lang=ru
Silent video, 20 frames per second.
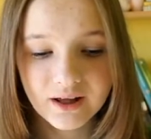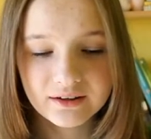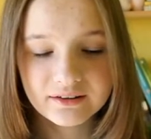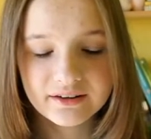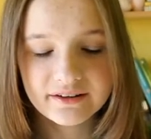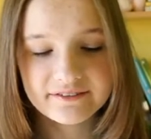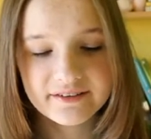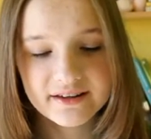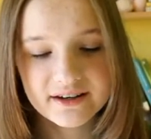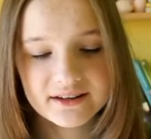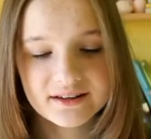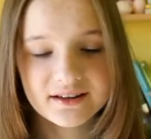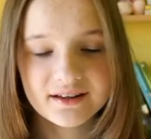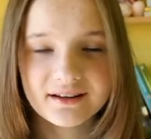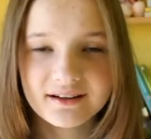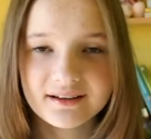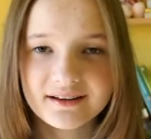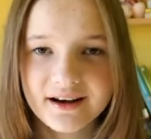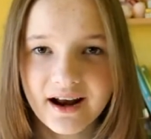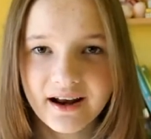
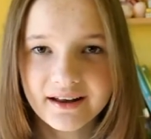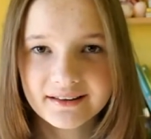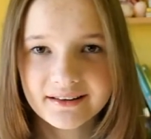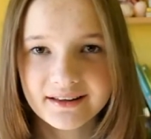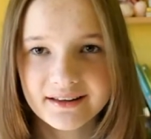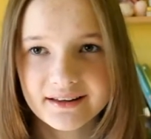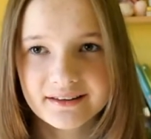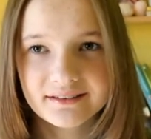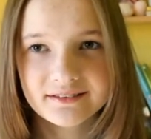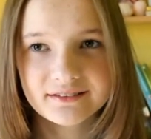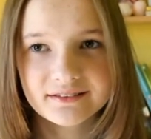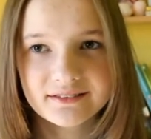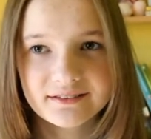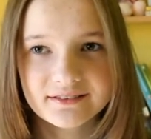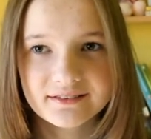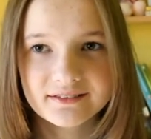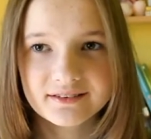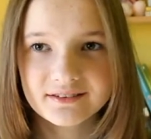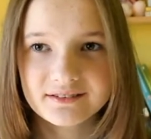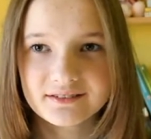наверное, грань лет
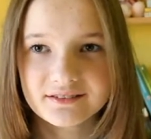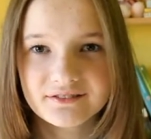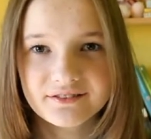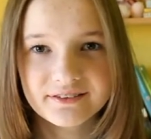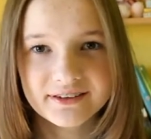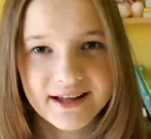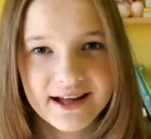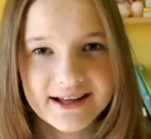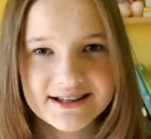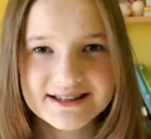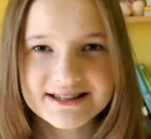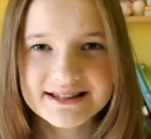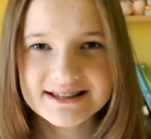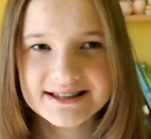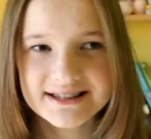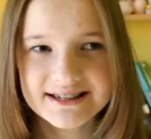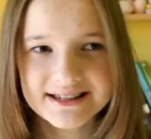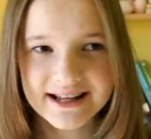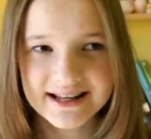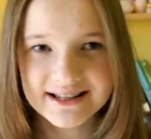
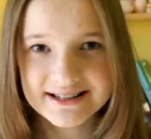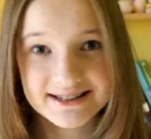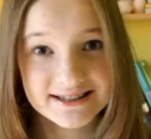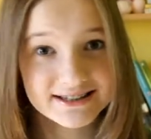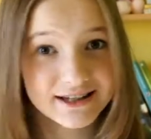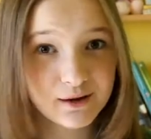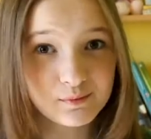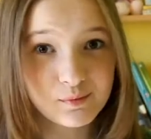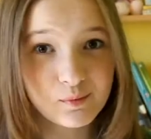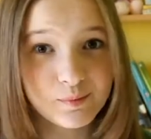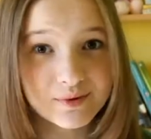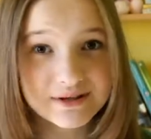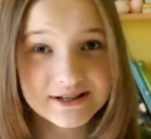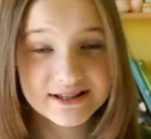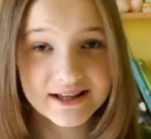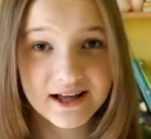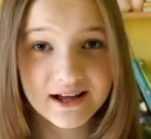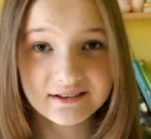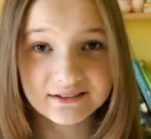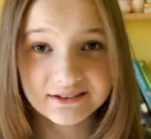12-13 я бы
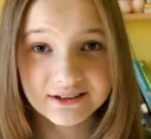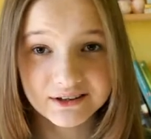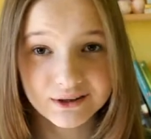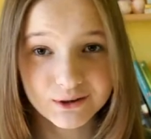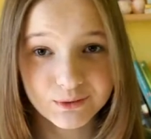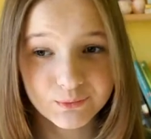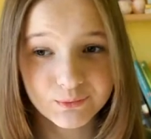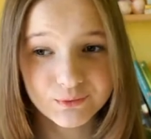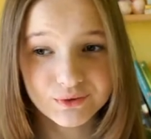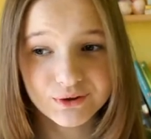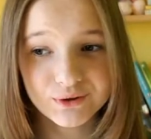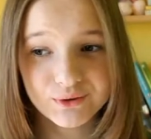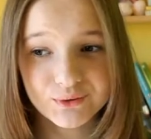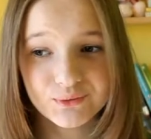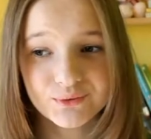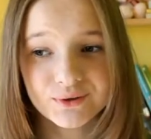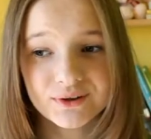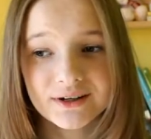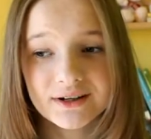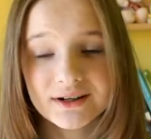поставила на эту
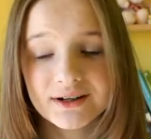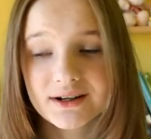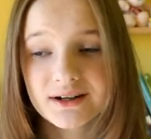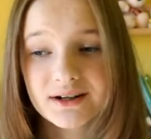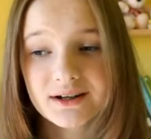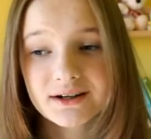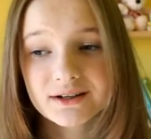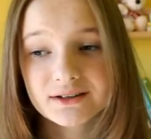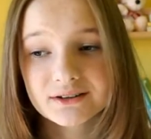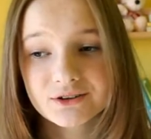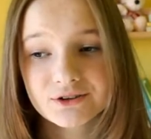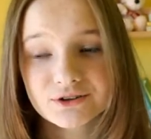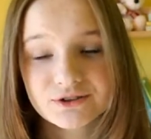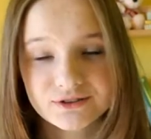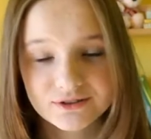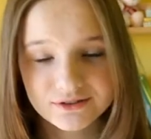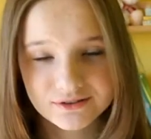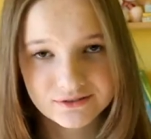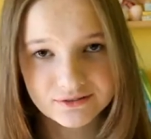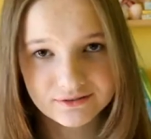книгу. То
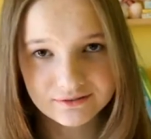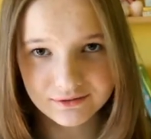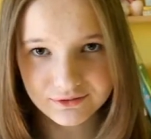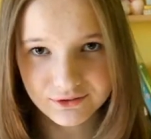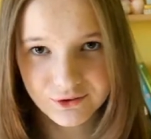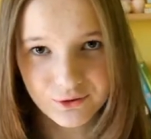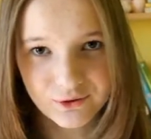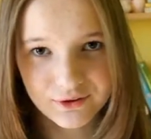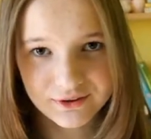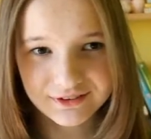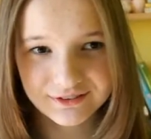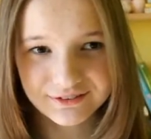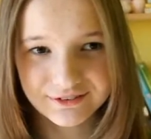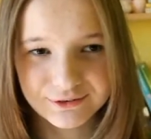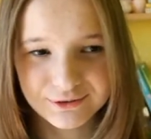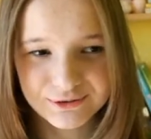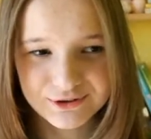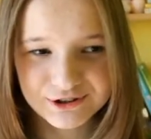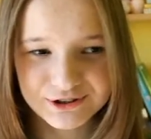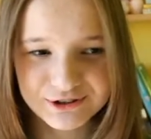есть до этого
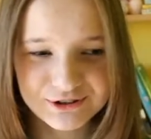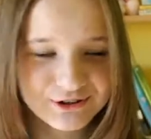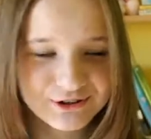лучше